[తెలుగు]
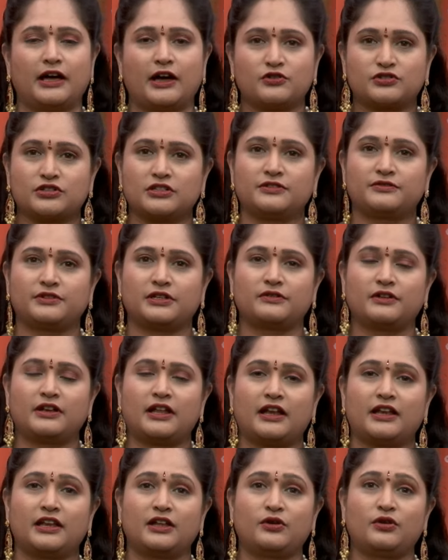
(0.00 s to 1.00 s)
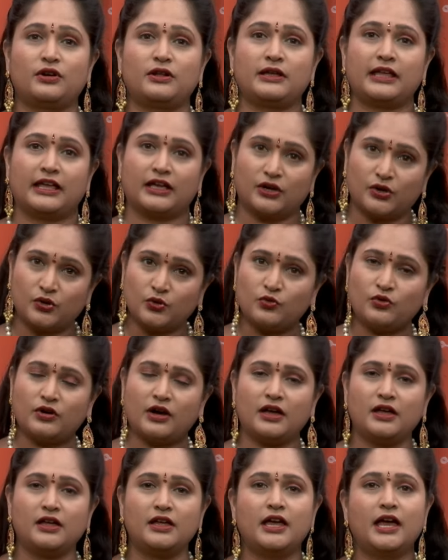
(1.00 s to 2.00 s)
ఔషధ విలువలు అన్నీ కూడా
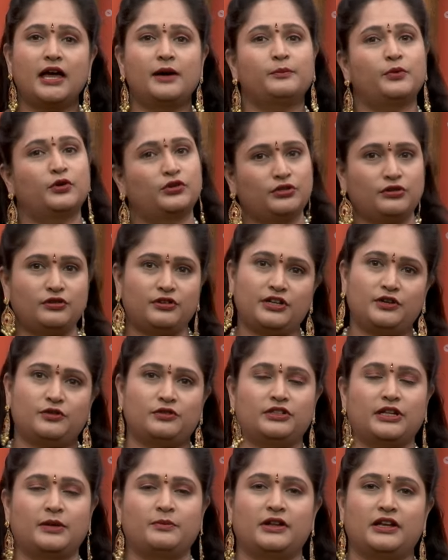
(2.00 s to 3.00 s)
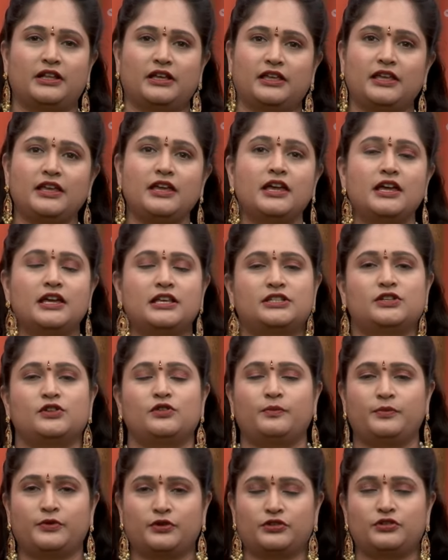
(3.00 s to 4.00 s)
ఎక్కువగా పొట్టులోనే ఉంటాయి మనకి hmm. సో
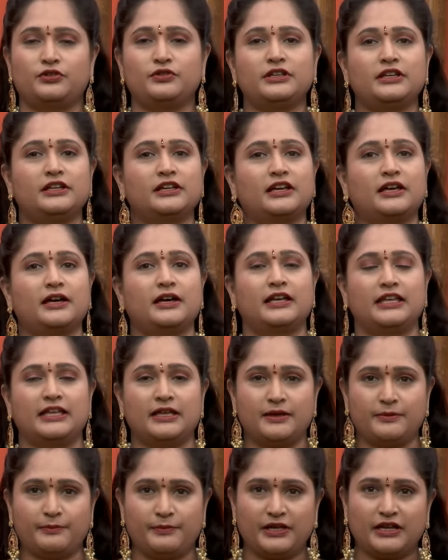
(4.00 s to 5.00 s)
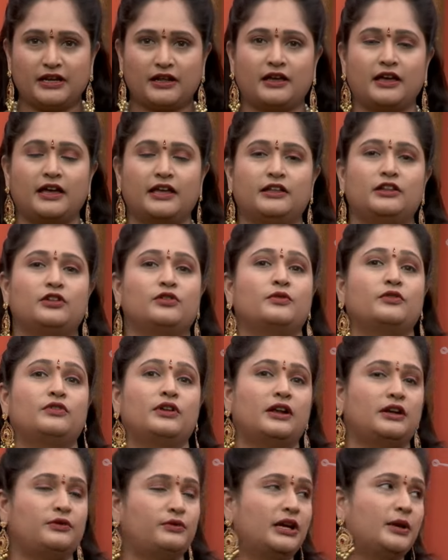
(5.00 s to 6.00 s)
పొట్టు ఇంకా ఈ బీరకాయలో
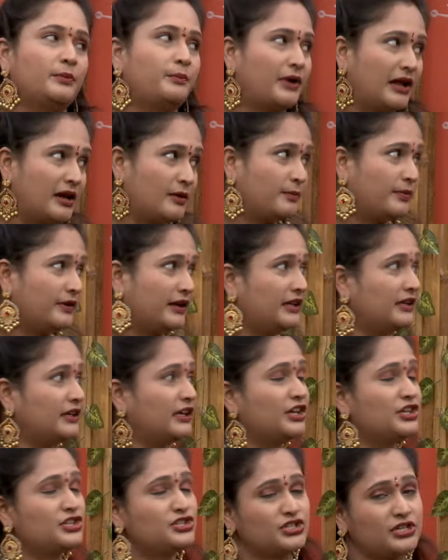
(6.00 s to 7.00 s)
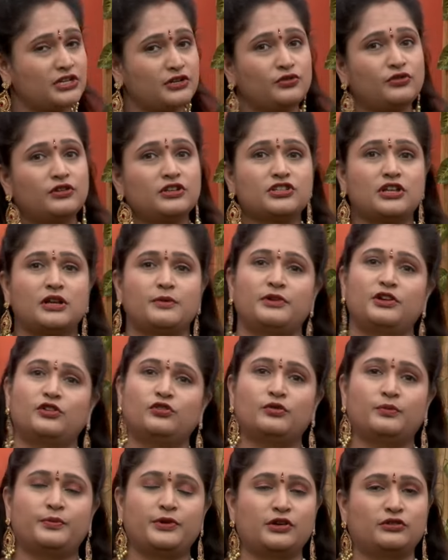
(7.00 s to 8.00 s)
ఉన్నటువంటి పల్ప్ అండ్ hmm. గింజలు కూడా చాలా
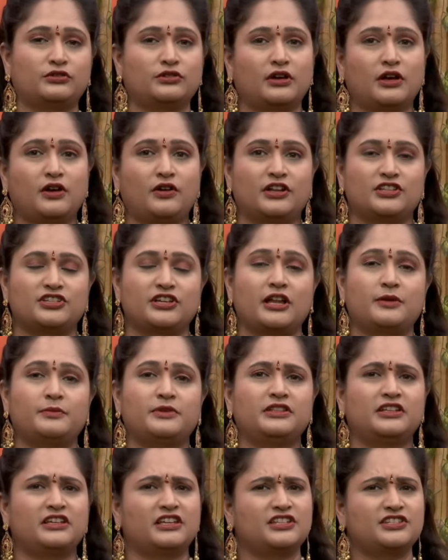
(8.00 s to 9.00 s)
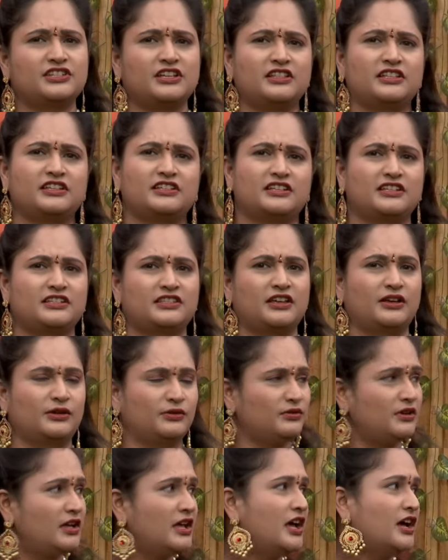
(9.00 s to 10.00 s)
మనకు ఉపయుక్తంగా ఉంటాయి చాలా మంది గింజలు తీసేస్తారు
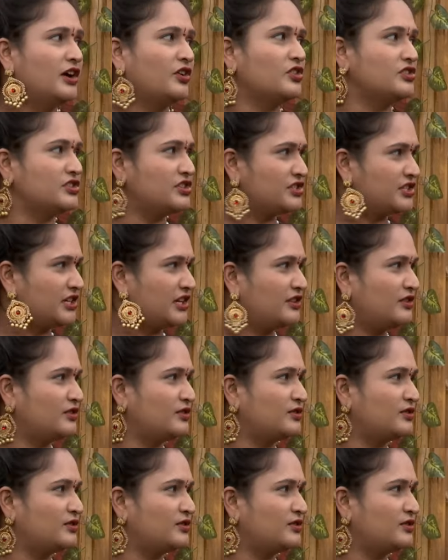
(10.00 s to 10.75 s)
hmm. కొంచెం చేదు